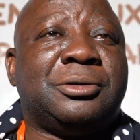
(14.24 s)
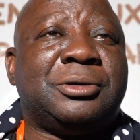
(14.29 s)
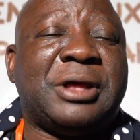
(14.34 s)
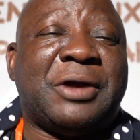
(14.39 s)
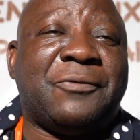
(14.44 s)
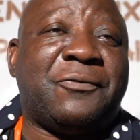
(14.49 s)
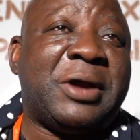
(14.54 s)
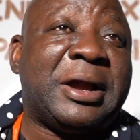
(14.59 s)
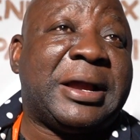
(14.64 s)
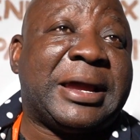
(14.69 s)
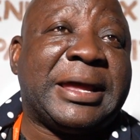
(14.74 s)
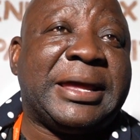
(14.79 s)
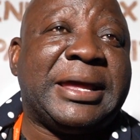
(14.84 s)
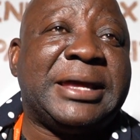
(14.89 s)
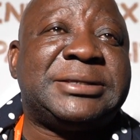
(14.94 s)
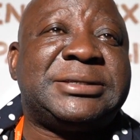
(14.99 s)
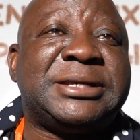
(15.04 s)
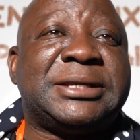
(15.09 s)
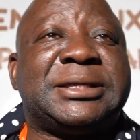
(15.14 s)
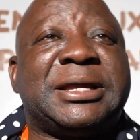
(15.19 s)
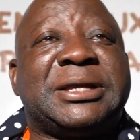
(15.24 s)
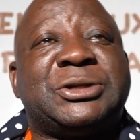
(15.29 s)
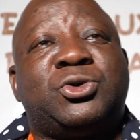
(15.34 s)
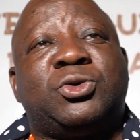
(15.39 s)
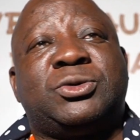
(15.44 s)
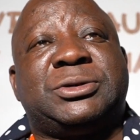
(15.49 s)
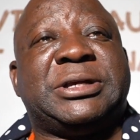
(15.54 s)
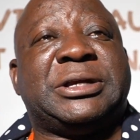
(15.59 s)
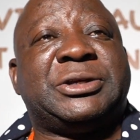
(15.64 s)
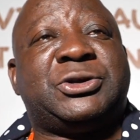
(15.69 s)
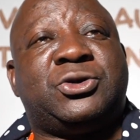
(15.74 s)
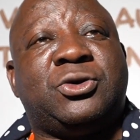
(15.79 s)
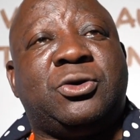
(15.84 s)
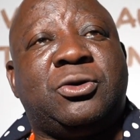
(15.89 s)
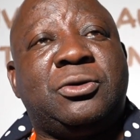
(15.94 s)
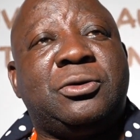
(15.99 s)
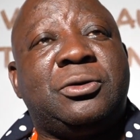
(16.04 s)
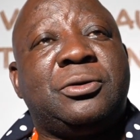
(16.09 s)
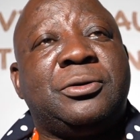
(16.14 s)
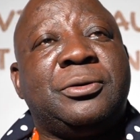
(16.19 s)
d'avoir de, créé cette association
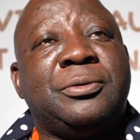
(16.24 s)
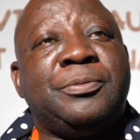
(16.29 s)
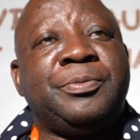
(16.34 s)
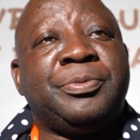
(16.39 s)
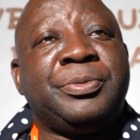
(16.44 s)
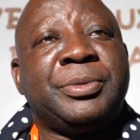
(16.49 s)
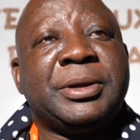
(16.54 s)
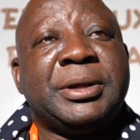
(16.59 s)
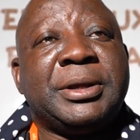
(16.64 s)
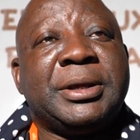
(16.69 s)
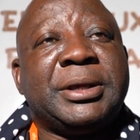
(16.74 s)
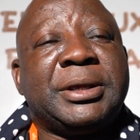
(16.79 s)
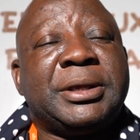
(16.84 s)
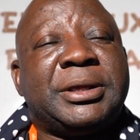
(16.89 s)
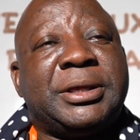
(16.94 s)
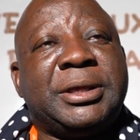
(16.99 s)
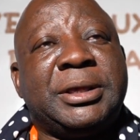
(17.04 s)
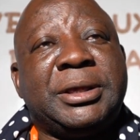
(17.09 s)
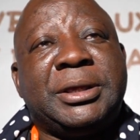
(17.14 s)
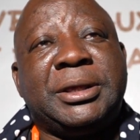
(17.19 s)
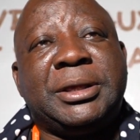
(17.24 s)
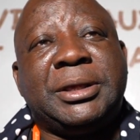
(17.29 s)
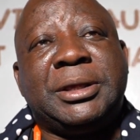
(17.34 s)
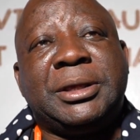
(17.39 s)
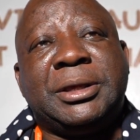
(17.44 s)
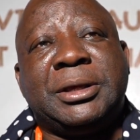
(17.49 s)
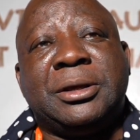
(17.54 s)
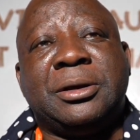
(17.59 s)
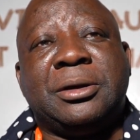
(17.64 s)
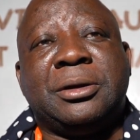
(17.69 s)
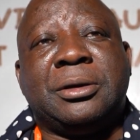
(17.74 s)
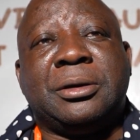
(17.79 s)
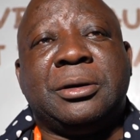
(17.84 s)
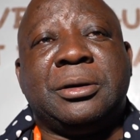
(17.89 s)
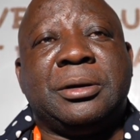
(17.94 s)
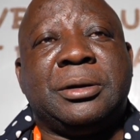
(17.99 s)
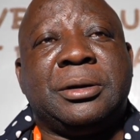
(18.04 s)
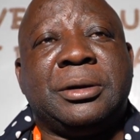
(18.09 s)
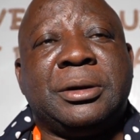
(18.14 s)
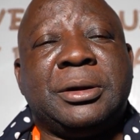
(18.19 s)

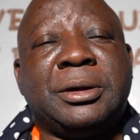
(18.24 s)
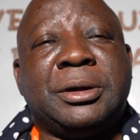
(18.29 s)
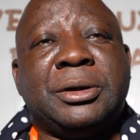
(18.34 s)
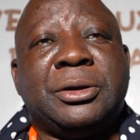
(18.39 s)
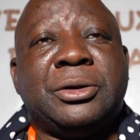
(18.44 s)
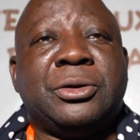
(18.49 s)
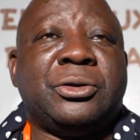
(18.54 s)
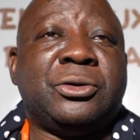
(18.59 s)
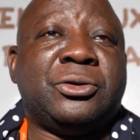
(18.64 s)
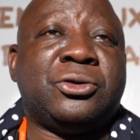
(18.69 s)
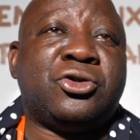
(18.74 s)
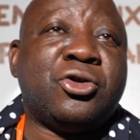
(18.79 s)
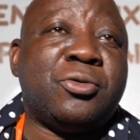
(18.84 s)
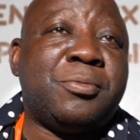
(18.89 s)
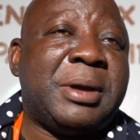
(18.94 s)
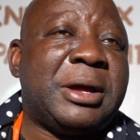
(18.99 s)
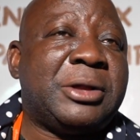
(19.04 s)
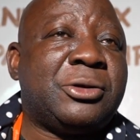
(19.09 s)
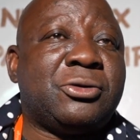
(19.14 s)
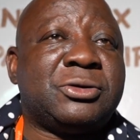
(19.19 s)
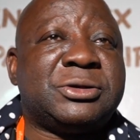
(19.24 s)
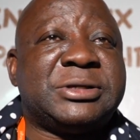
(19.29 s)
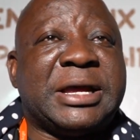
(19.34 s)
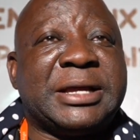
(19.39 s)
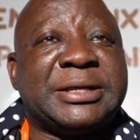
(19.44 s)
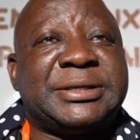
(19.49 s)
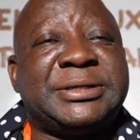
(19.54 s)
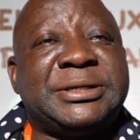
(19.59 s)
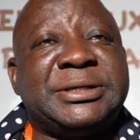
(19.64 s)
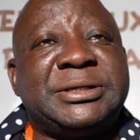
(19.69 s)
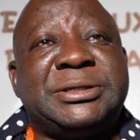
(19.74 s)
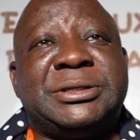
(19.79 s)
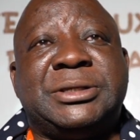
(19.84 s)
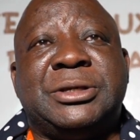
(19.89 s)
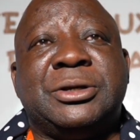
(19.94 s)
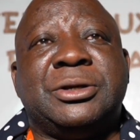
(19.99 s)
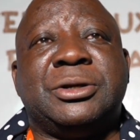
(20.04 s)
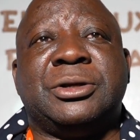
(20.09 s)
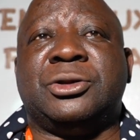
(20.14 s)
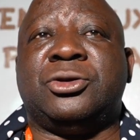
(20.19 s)
qui demande aux artistes
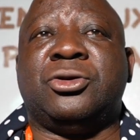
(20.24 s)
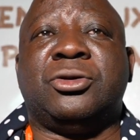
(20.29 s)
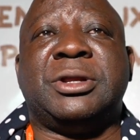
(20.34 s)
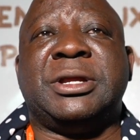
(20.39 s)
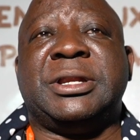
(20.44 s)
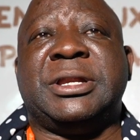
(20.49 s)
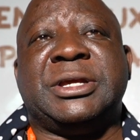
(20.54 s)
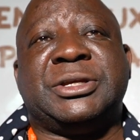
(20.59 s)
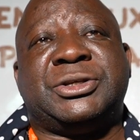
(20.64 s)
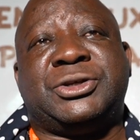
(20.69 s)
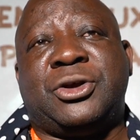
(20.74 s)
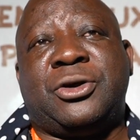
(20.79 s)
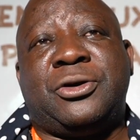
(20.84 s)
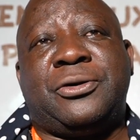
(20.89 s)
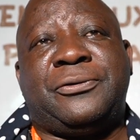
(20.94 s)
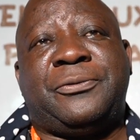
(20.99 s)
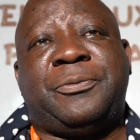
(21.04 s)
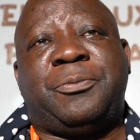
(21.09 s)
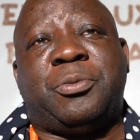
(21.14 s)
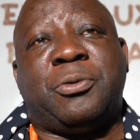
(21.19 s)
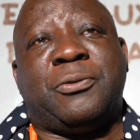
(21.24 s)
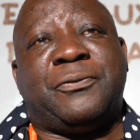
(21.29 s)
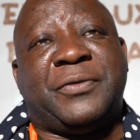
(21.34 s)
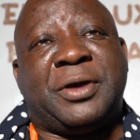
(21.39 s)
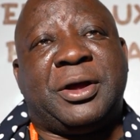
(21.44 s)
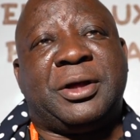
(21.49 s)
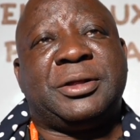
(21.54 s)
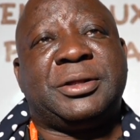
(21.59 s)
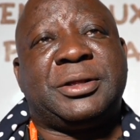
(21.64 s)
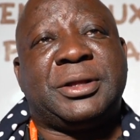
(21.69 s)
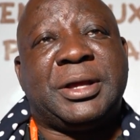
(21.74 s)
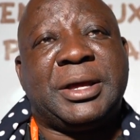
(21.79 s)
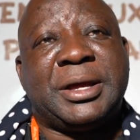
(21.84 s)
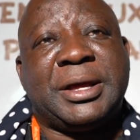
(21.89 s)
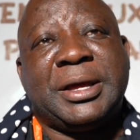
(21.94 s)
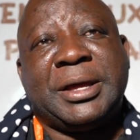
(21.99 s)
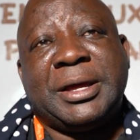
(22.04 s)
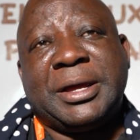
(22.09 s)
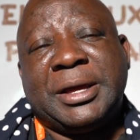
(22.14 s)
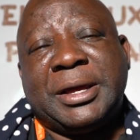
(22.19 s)
de donner des œuvres pour vendre
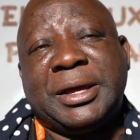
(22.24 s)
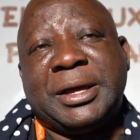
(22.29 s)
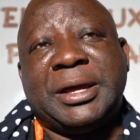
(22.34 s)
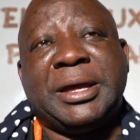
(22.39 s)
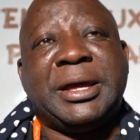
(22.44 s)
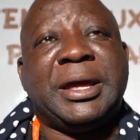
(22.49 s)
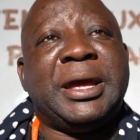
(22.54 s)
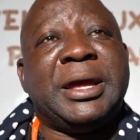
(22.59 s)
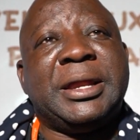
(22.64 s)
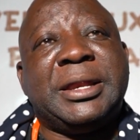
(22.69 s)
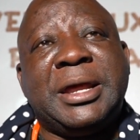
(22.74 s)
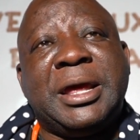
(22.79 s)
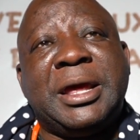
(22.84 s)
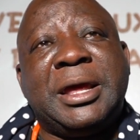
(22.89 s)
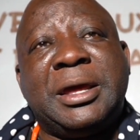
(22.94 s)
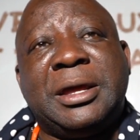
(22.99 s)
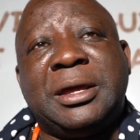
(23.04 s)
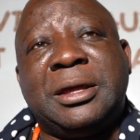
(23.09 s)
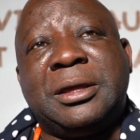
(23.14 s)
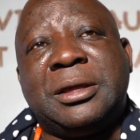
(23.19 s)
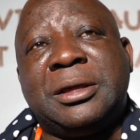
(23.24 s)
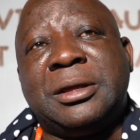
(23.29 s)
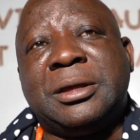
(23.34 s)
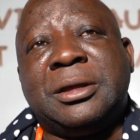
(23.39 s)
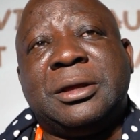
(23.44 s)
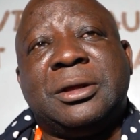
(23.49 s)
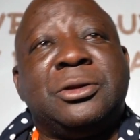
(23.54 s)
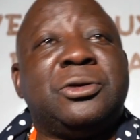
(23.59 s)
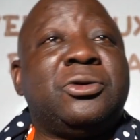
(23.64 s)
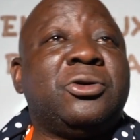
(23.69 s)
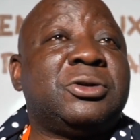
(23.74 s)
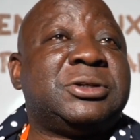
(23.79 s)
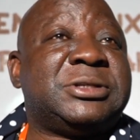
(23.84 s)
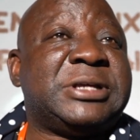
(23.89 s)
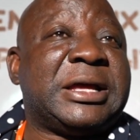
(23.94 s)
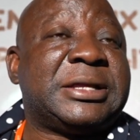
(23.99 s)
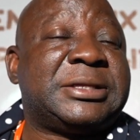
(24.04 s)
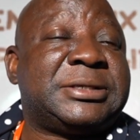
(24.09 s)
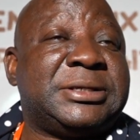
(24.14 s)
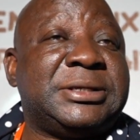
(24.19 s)
et aider d'autres
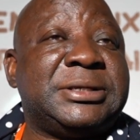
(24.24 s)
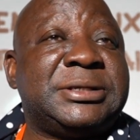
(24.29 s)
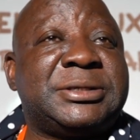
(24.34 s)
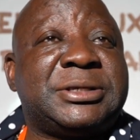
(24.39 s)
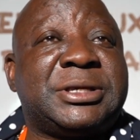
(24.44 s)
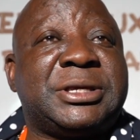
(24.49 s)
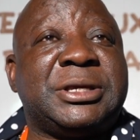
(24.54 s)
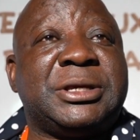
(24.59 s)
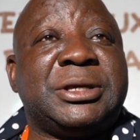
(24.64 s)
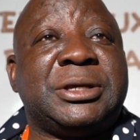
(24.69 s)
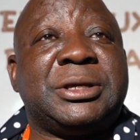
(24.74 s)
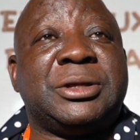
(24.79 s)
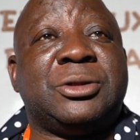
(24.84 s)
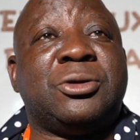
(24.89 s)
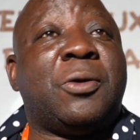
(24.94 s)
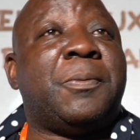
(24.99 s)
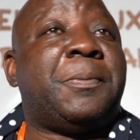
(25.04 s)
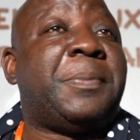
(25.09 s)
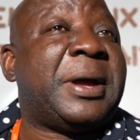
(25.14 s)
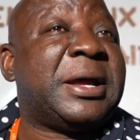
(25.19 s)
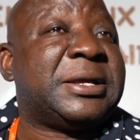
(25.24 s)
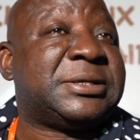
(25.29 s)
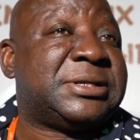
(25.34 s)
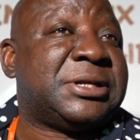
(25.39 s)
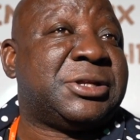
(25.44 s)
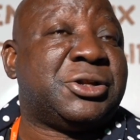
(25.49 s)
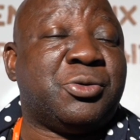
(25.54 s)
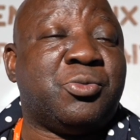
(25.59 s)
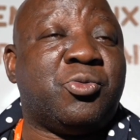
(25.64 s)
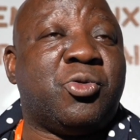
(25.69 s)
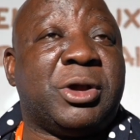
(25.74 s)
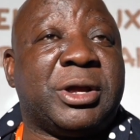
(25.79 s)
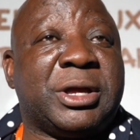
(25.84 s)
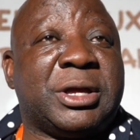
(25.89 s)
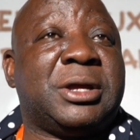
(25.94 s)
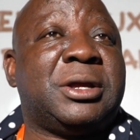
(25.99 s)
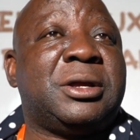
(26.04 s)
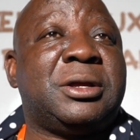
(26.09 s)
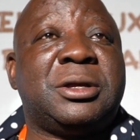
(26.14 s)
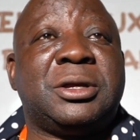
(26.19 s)
artistes qui n'ont pas assez de
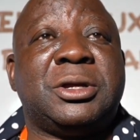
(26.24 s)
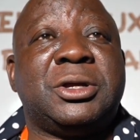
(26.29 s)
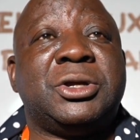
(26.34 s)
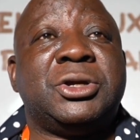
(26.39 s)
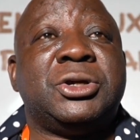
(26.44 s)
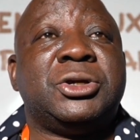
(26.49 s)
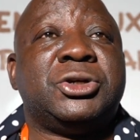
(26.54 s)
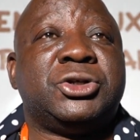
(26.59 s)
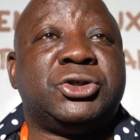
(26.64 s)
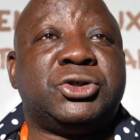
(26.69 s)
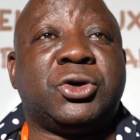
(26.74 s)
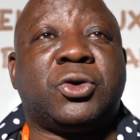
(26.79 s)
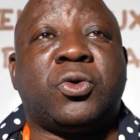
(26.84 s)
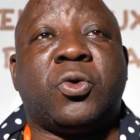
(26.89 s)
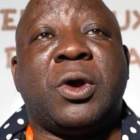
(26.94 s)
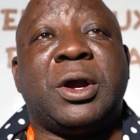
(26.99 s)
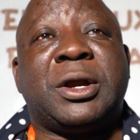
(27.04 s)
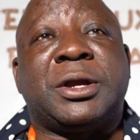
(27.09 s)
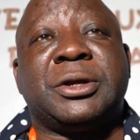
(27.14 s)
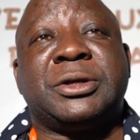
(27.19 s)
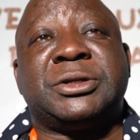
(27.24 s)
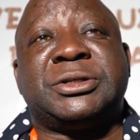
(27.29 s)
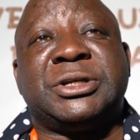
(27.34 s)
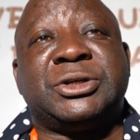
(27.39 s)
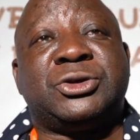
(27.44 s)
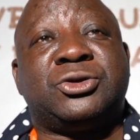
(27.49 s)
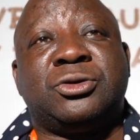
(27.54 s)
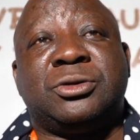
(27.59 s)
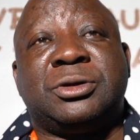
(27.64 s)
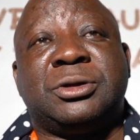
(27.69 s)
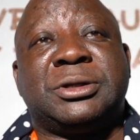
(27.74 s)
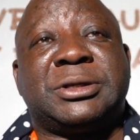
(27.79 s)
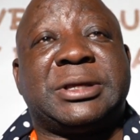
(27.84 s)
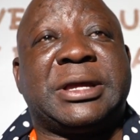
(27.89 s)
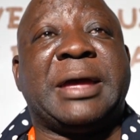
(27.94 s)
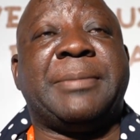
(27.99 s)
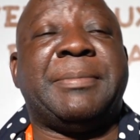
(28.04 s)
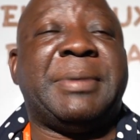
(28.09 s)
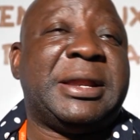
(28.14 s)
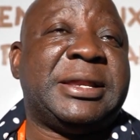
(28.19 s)
moyens. Je crois que c'est une
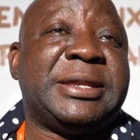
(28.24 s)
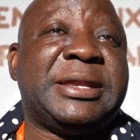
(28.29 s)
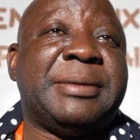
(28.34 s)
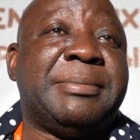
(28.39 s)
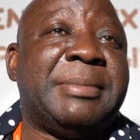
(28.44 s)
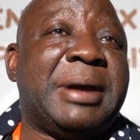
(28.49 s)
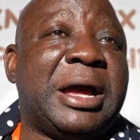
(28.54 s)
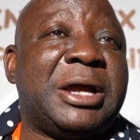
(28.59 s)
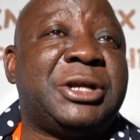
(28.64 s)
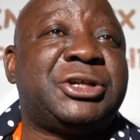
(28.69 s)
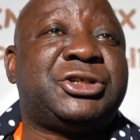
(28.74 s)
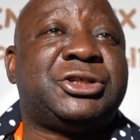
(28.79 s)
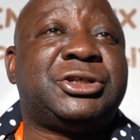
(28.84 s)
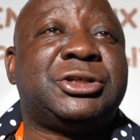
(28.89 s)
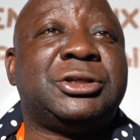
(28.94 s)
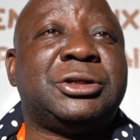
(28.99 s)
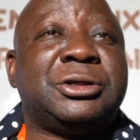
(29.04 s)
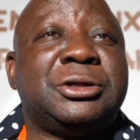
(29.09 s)
très belle démarche